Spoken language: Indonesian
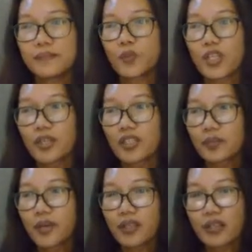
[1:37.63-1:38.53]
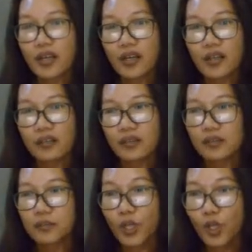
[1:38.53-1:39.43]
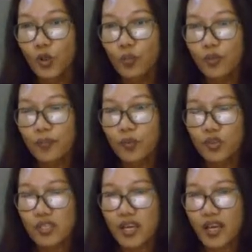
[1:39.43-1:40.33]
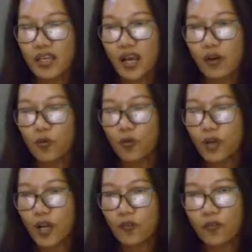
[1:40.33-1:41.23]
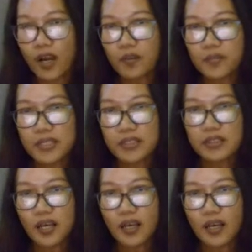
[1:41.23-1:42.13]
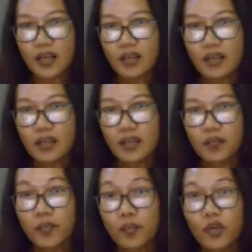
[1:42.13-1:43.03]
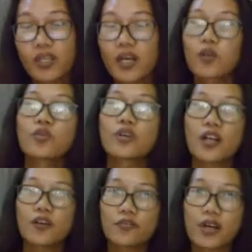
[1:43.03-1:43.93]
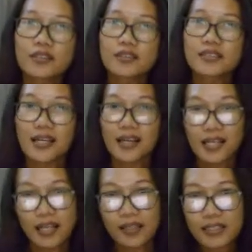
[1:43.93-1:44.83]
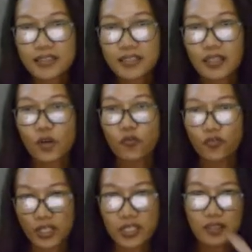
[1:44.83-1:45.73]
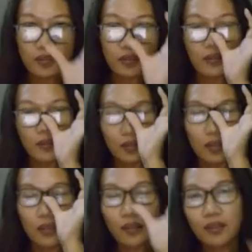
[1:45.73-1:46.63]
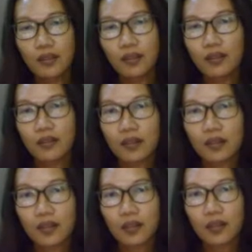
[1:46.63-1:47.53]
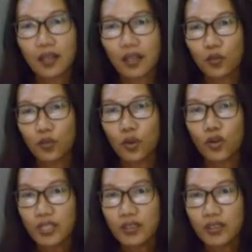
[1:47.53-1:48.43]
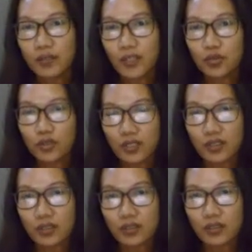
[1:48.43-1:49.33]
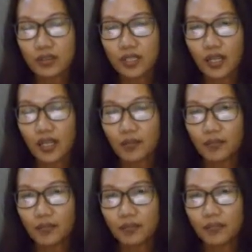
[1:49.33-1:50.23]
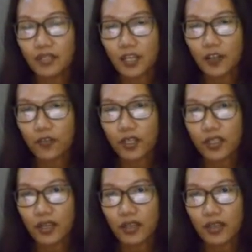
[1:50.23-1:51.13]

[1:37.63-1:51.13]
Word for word: buat teman-teman yang belum mempunyai akun Canva, bisa membuat akun Canva secara gratis atau free. Uh, lalu login, masuk ke dalam Canva-nya.